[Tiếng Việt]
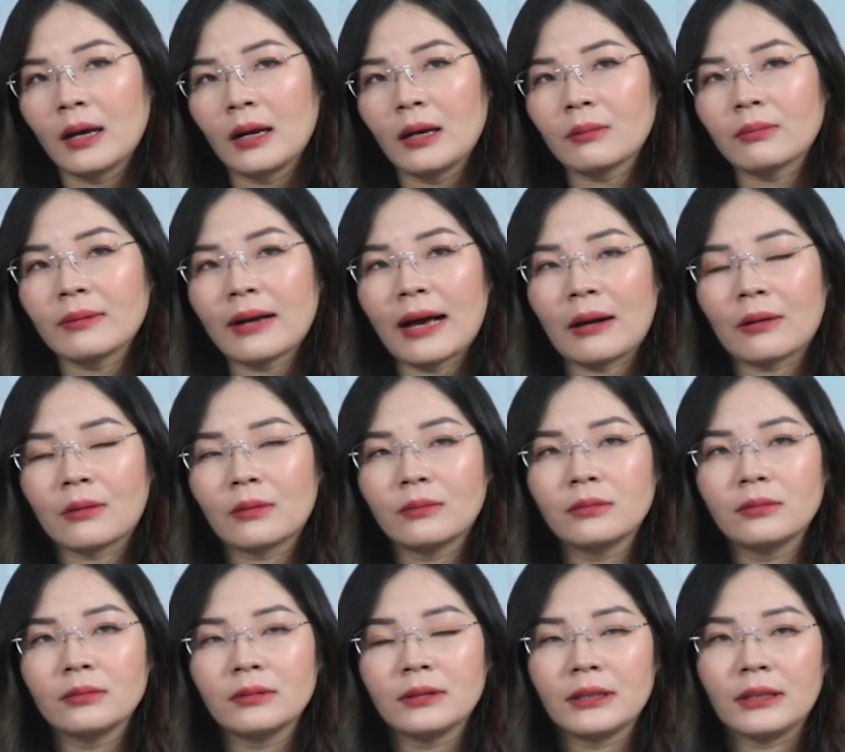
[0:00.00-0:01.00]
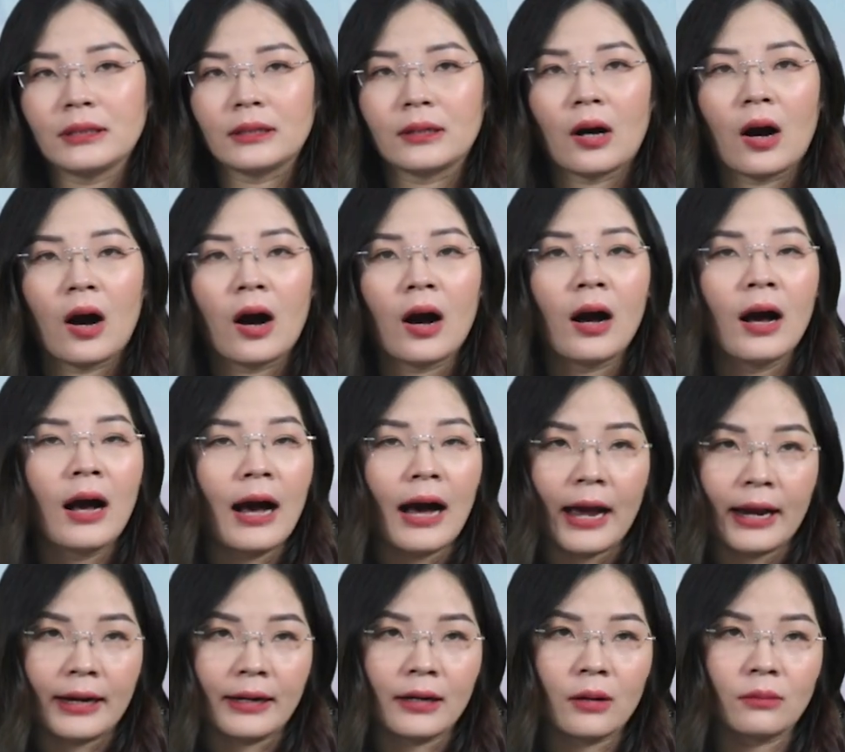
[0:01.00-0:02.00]
lúc nào cũng chỉ có
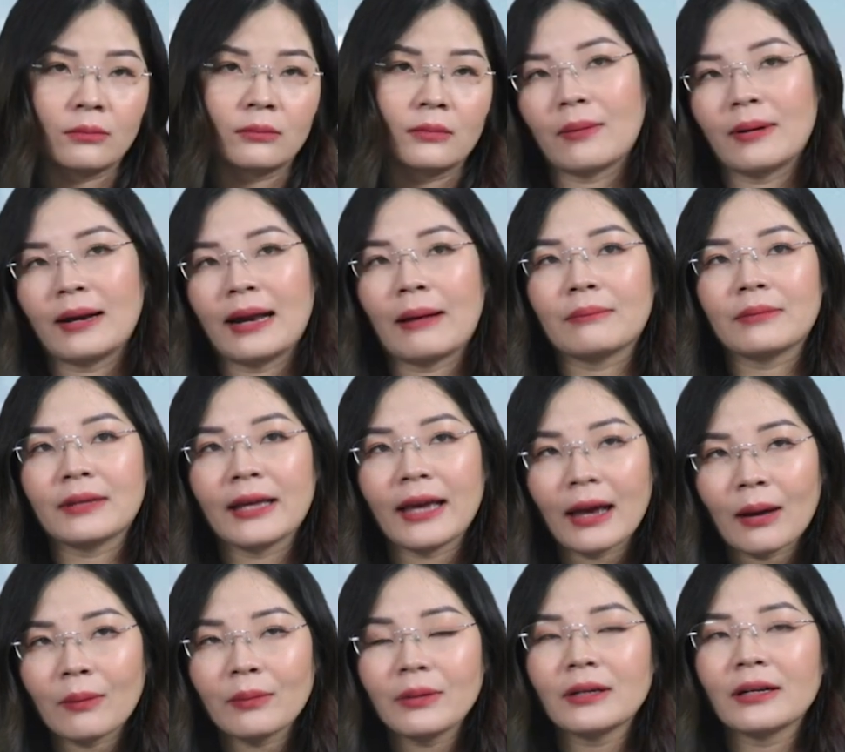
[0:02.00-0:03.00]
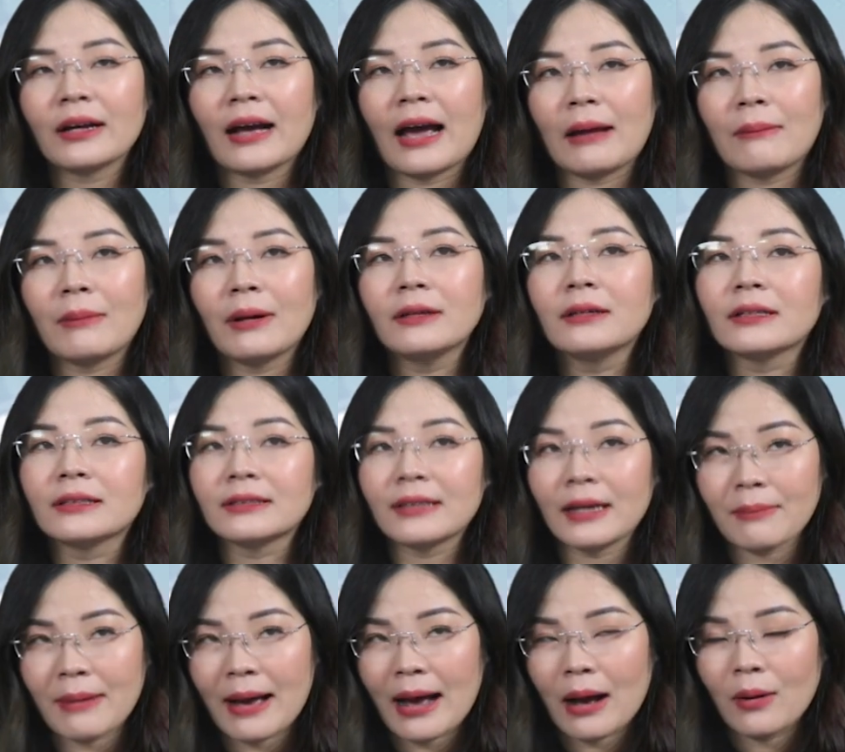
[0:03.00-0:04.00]
hành động làm theo những cái mà được
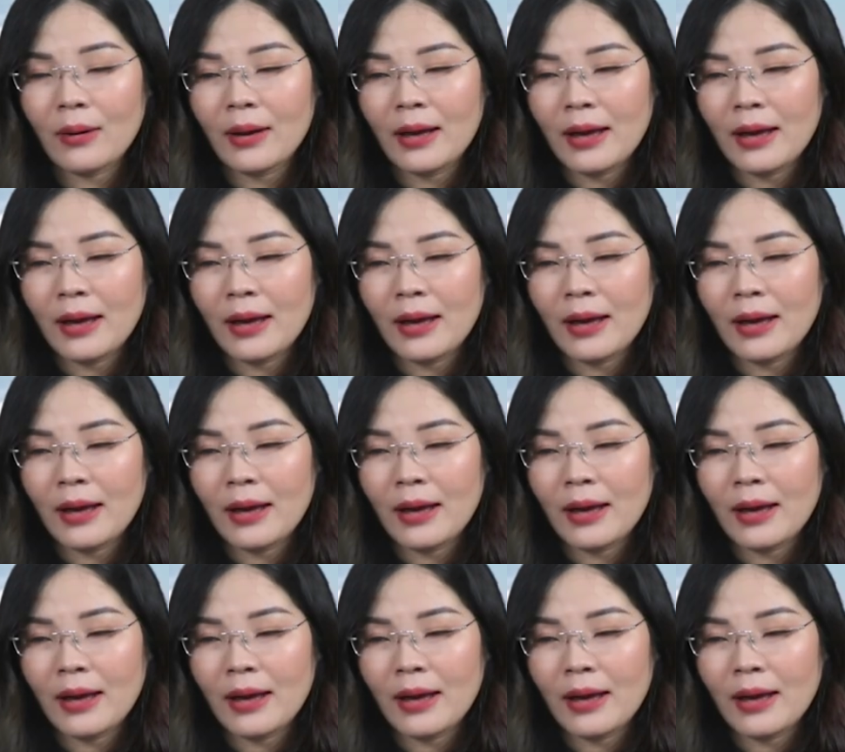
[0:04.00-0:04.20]
sai bảo.